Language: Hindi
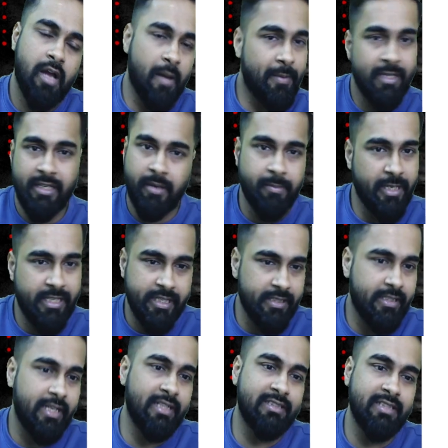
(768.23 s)
अब
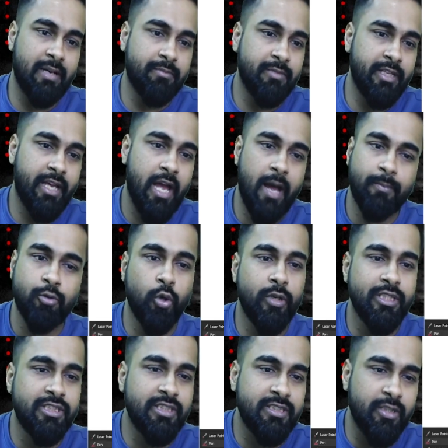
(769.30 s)
इंटरमीडिएट का एग्जाम दिया अब दो
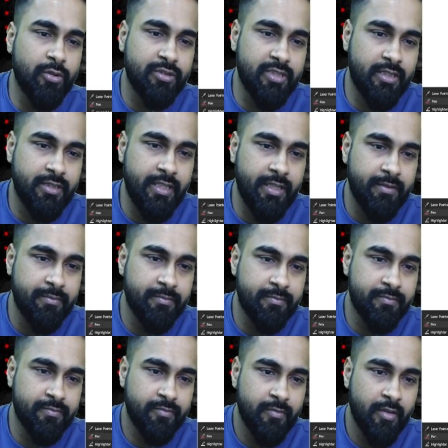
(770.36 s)
ही चीजें हो सकती हैं
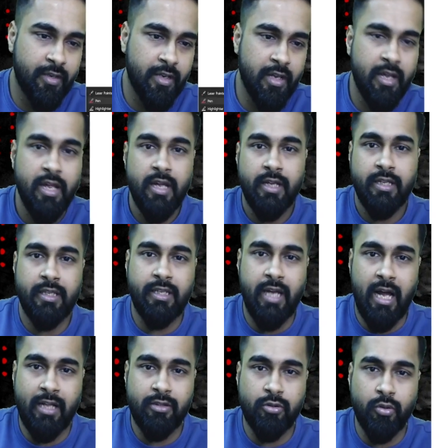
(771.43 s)

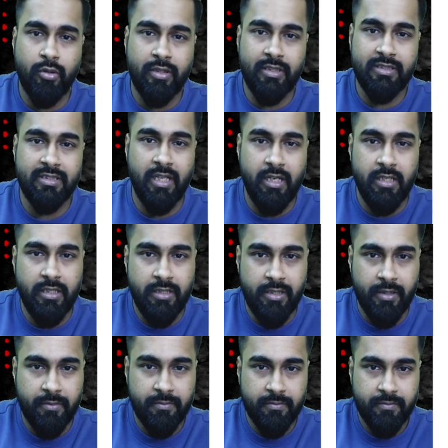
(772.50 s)
या तो रिजल्ट